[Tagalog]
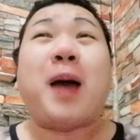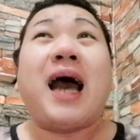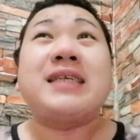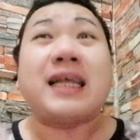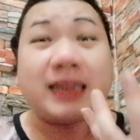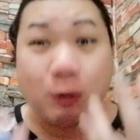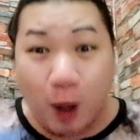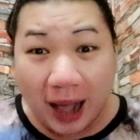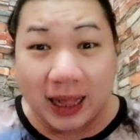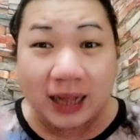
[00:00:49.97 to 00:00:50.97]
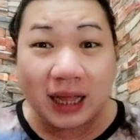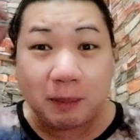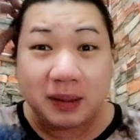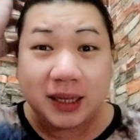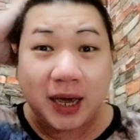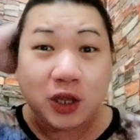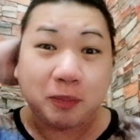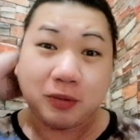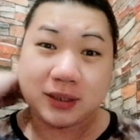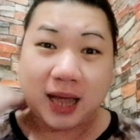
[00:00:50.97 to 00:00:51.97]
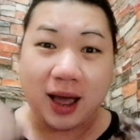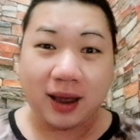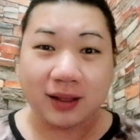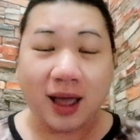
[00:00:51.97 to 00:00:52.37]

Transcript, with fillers: uh, sa tiwala na ibinigay niyo po sa akin.